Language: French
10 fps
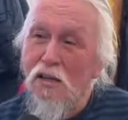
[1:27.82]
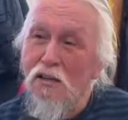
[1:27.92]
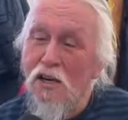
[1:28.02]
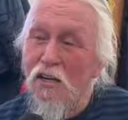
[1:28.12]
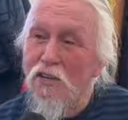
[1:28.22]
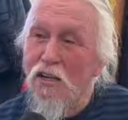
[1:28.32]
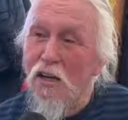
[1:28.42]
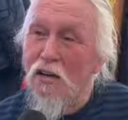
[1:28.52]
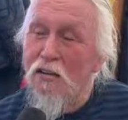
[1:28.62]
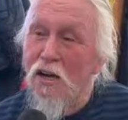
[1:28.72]
très,
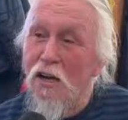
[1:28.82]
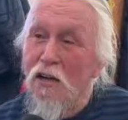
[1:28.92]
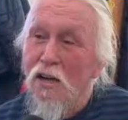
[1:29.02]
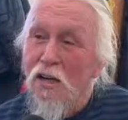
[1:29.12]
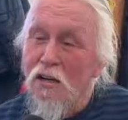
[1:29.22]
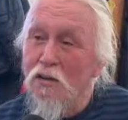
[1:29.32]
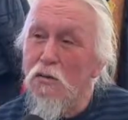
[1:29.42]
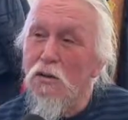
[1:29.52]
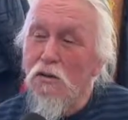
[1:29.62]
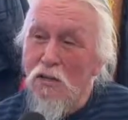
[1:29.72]
intéressant.
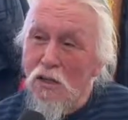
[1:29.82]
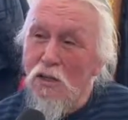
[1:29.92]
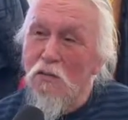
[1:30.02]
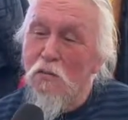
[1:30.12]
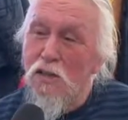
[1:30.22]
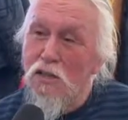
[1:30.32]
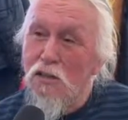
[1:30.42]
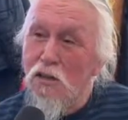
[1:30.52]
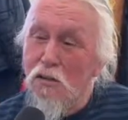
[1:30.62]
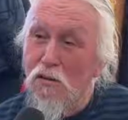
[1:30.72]
Nous autres, on a été
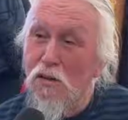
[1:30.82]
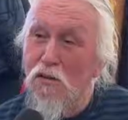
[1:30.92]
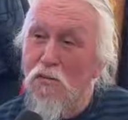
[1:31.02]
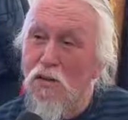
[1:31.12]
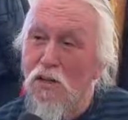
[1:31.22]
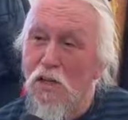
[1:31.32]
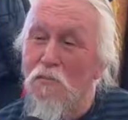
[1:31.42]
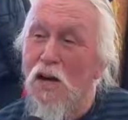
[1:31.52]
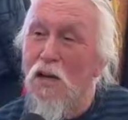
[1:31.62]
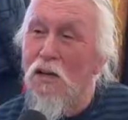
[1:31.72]
obligés de nous
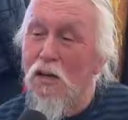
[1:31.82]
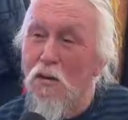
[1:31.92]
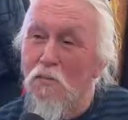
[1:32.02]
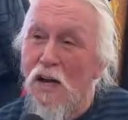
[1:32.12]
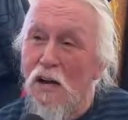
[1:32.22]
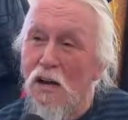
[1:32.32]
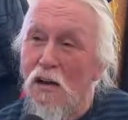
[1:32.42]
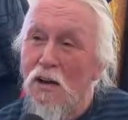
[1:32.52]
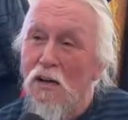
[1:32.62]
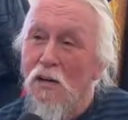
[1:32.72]
séparer de nos
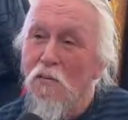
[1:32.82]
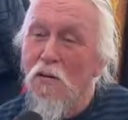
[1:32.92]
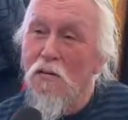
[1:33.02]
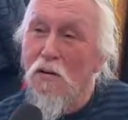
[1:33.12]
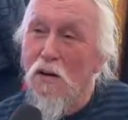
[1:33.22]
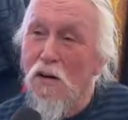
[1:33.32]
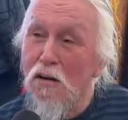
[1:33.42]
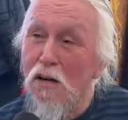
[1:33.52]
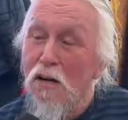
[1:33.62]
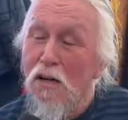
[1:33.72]
parents pour,
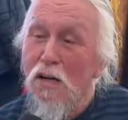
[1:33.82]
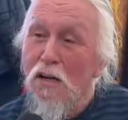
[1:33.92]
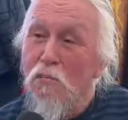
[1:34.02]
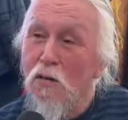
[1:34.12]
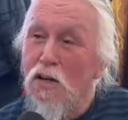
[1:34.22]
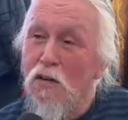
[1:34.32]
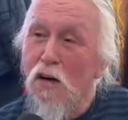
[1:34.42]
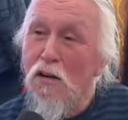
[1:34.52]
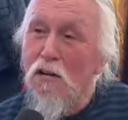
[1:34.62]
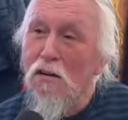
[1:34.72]
euh, pour
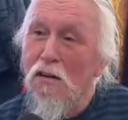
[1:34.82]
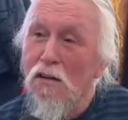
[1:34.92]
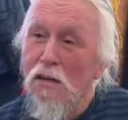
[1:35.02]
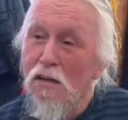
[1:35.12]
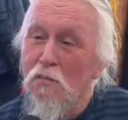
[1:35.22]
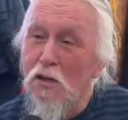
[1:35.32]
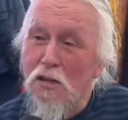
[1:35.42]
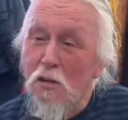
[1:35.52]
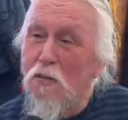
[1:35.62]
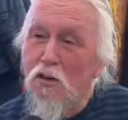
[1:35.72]
l'école.
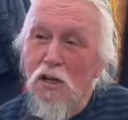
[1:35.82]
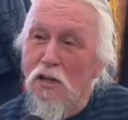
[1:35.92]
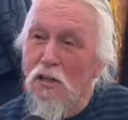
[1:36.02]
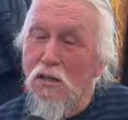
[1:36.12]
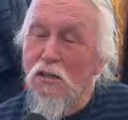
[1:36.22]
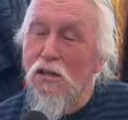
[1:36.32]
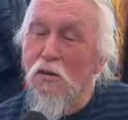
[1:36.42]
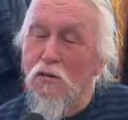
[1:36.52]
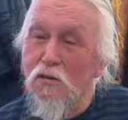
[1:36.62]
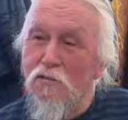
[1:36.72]
Puis ça n'a pas été
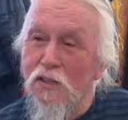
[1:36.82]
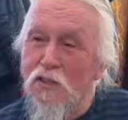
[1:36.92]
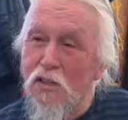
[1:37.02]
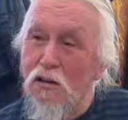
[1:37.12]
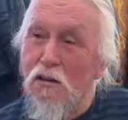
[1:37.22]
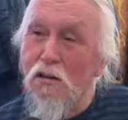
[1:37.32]
toujours facile.